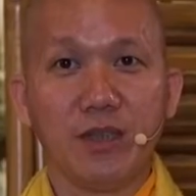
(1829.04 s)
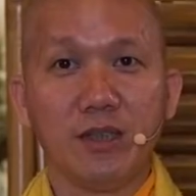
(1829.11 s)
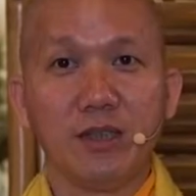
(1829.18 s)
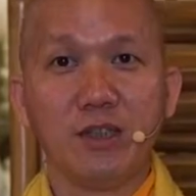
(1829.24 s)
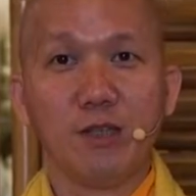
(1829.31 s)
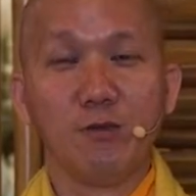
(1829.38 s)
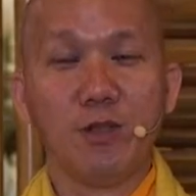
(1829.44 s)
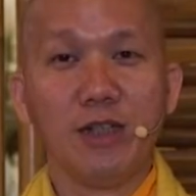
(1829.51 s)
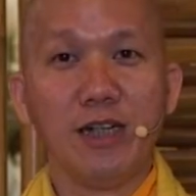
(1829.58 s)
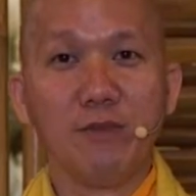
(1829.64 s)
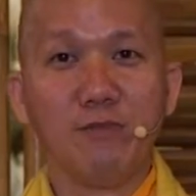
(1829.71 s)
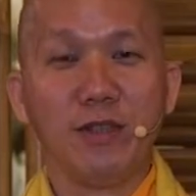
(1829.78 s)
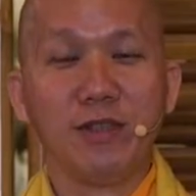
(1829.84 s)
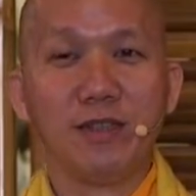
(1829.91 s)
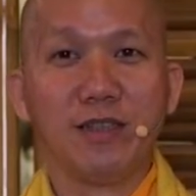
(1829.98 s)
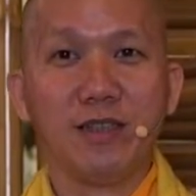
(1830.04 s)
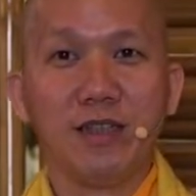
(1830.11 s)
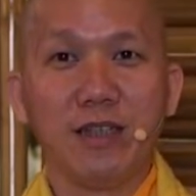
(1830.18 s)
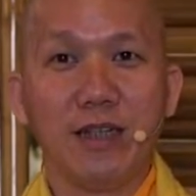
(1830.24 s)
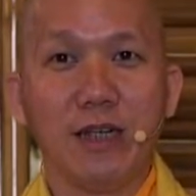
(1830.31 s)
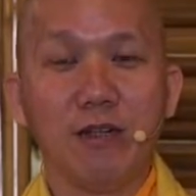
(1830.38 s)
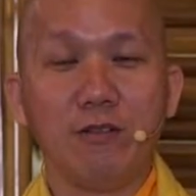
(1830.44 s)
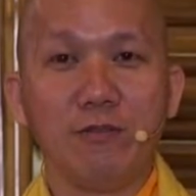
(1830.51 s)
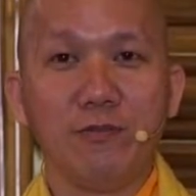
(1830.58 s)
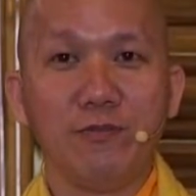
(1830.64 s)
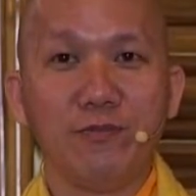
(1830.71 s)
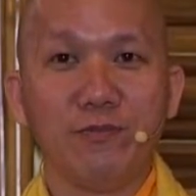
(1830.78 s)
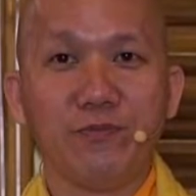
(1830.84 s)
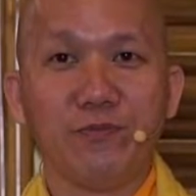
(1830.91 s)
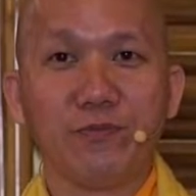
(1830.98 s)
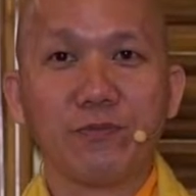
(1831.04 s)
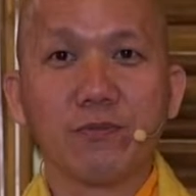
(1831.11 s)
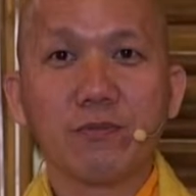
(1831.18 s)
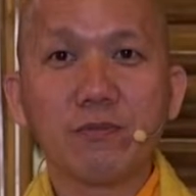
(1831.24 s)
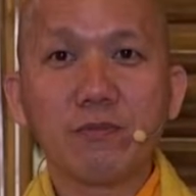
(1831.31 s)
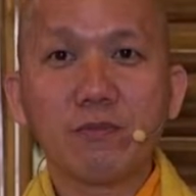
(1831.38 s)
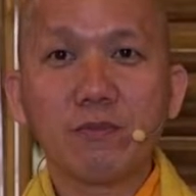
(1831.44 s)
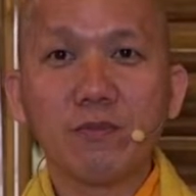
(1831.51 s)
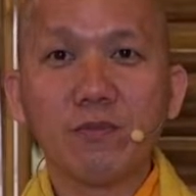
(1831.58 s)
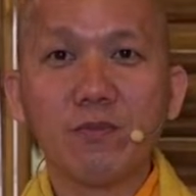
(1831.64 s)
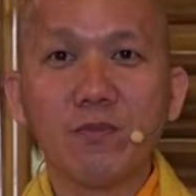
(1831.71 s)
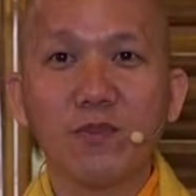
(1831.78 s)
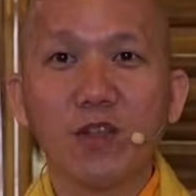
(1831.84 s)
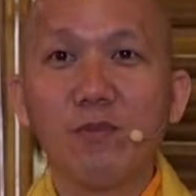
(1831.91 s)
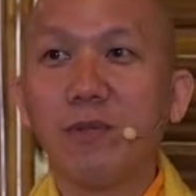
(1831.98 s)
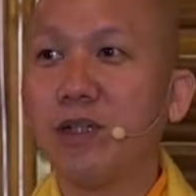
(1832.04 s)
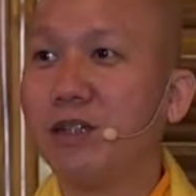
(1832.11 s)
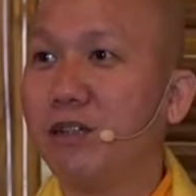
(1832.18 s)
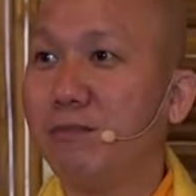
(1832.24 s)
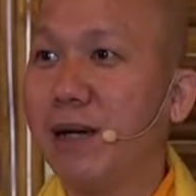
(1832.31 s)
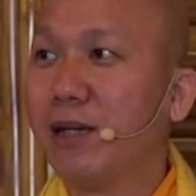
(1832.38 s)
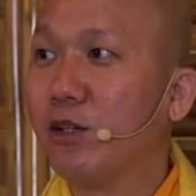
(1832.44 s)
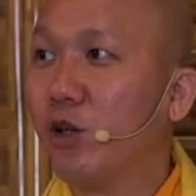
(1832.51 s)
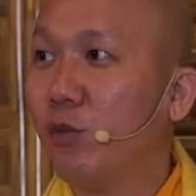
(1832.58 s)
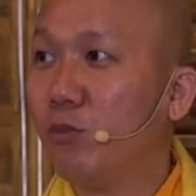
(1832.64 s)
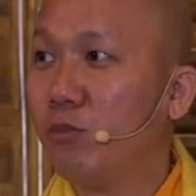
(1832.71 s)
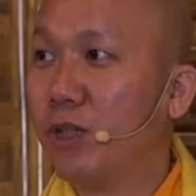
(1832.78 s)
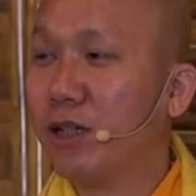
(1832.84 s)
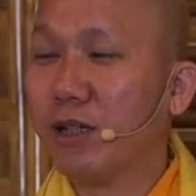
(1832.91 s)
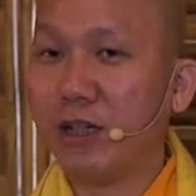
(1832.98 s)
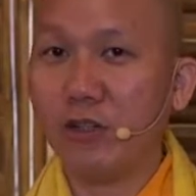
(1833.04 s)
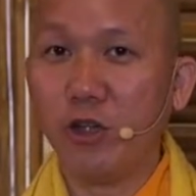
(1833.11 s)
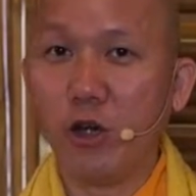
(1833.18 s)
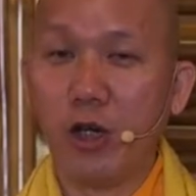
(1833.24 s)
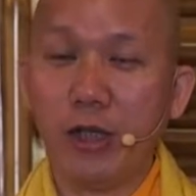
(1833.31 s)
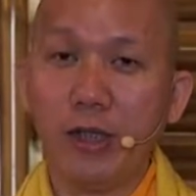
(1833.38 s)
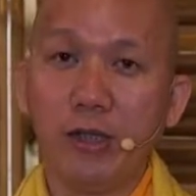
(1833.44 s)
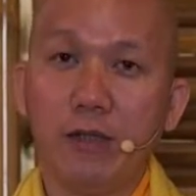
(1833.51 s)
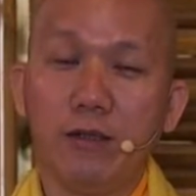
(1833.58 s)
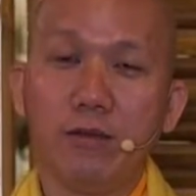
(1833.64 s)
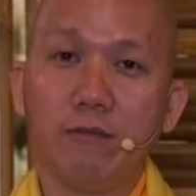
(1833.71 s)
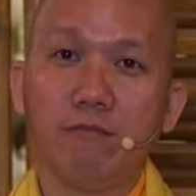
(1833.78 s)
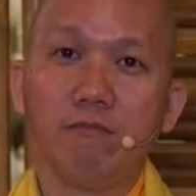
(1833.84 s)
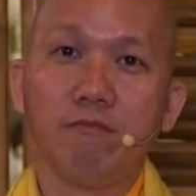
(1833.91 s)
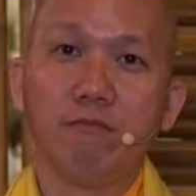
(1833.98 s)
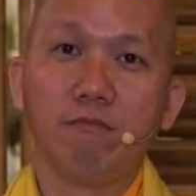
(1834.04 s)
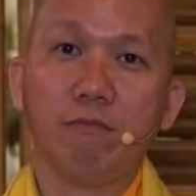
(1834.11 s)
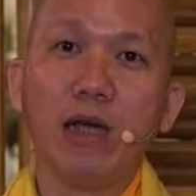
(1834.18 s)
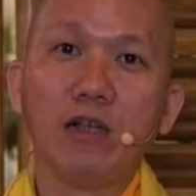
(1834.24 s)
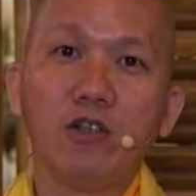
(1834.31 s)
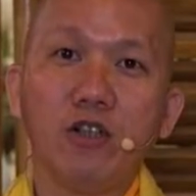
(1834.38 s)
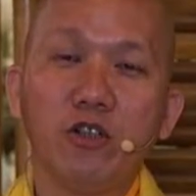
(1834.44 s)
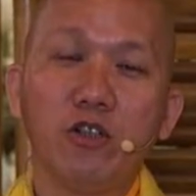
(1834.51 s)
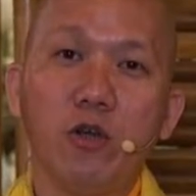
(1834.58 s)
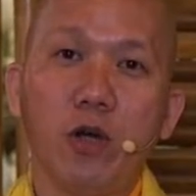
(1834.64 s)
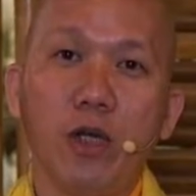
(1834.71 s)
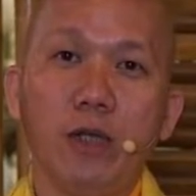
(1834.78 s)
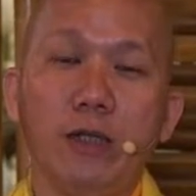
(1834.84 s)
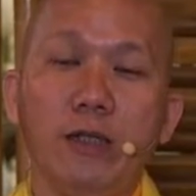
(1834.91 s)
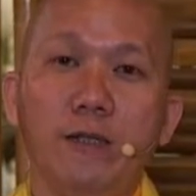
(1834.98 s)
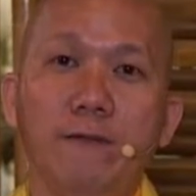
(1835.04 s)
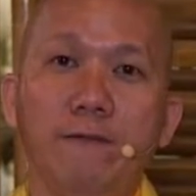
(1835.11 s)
đức thế tôn hỏi đặc biệt như thế nào có mấy người bắn cung rất là giỏi bắn rất giỏi